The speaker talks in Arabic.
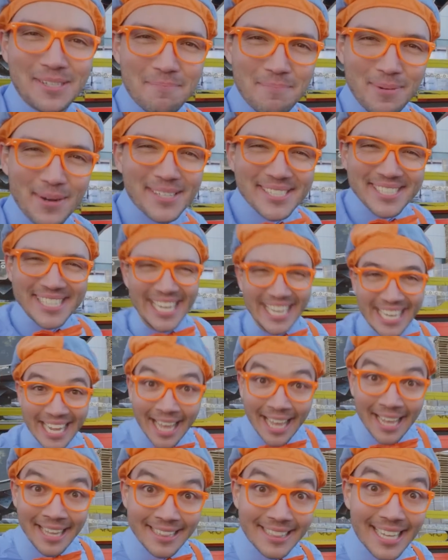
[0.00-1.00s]
هناك
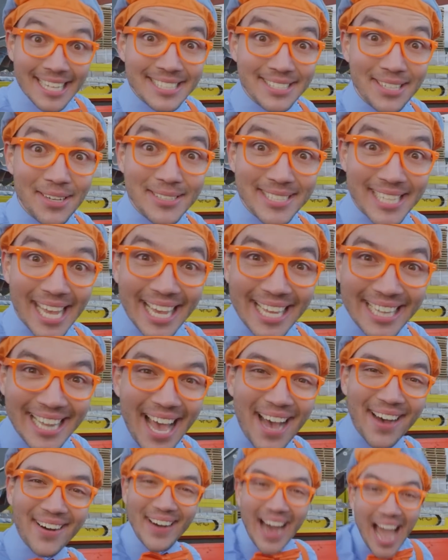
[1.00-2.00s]
شخص لنلقي
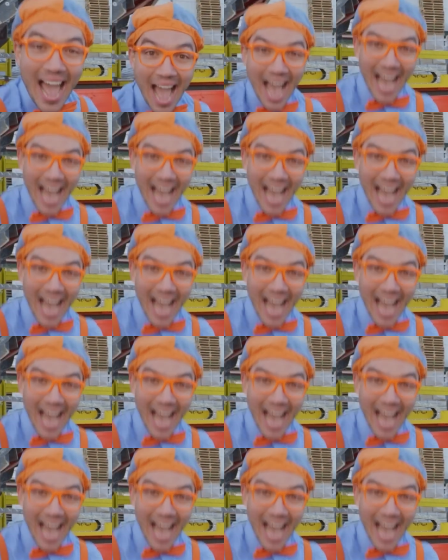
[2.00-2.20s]
التحية